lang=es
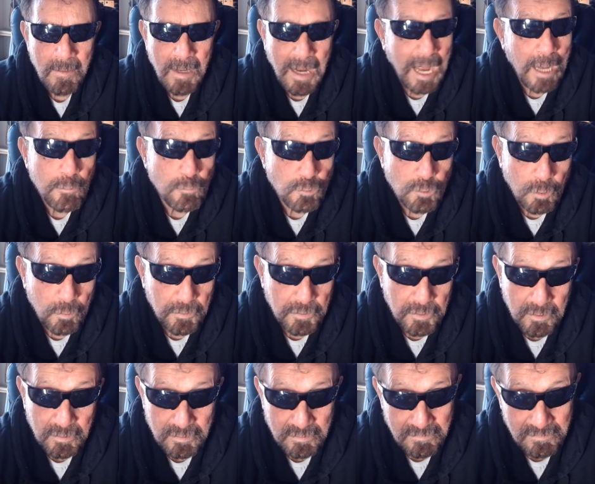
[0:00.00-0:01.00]
Hay un solo
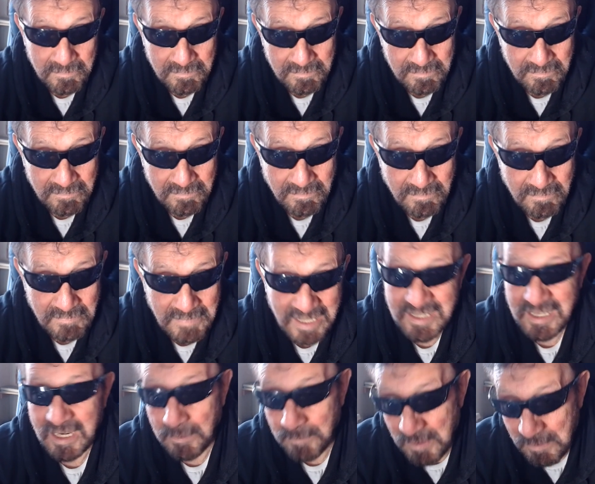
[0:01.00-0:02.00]
dios, el
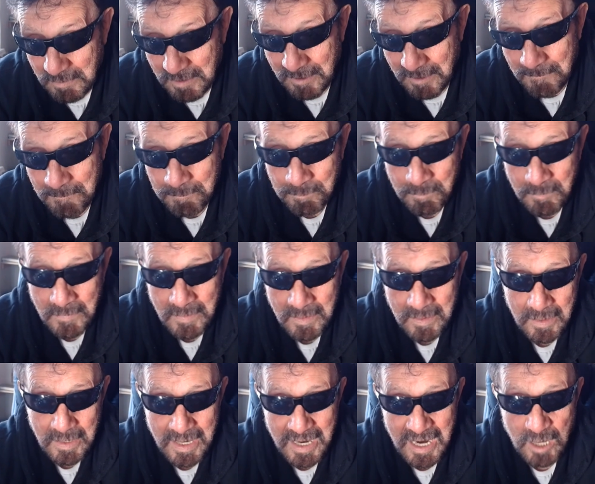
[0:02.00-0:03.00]
de la Biblia,
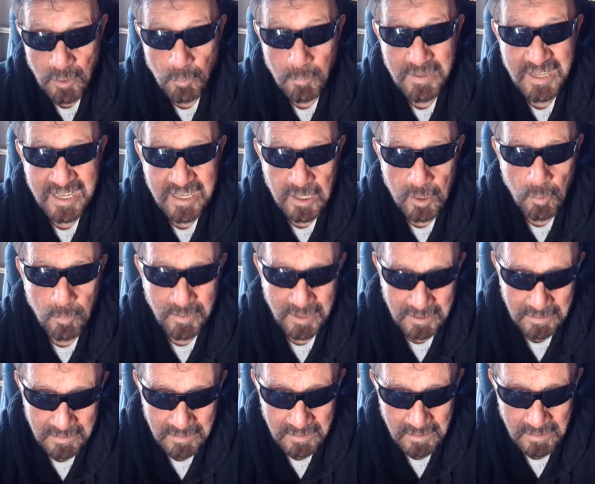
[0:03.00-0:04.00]
el nombre de
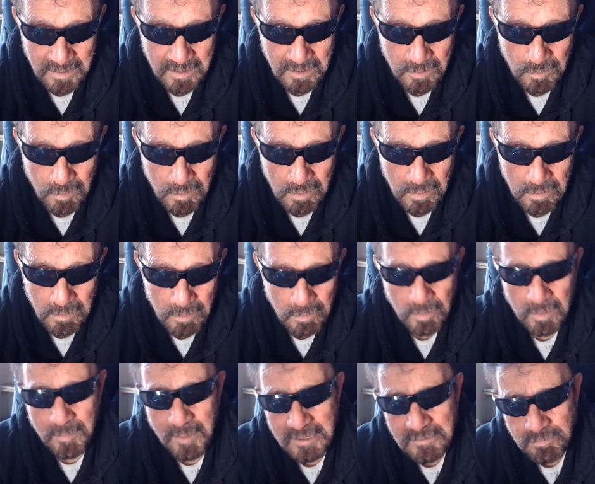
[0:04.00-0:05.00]
Jehová. Lo
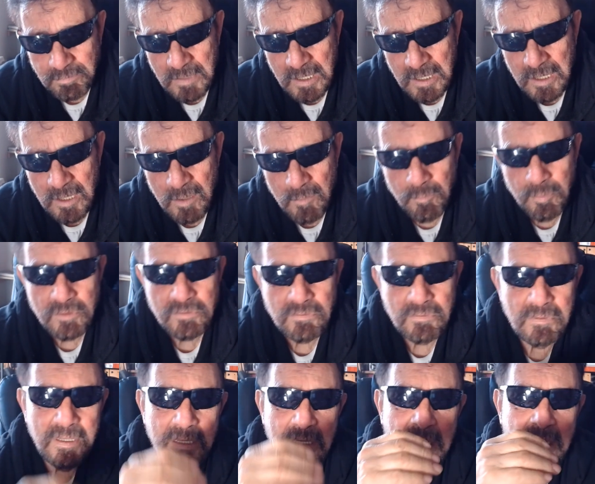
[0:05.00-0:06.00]
demás, pues
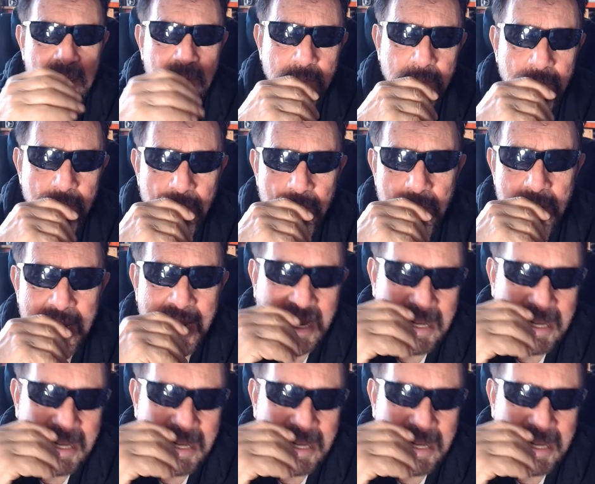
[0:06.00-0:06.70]
eh, la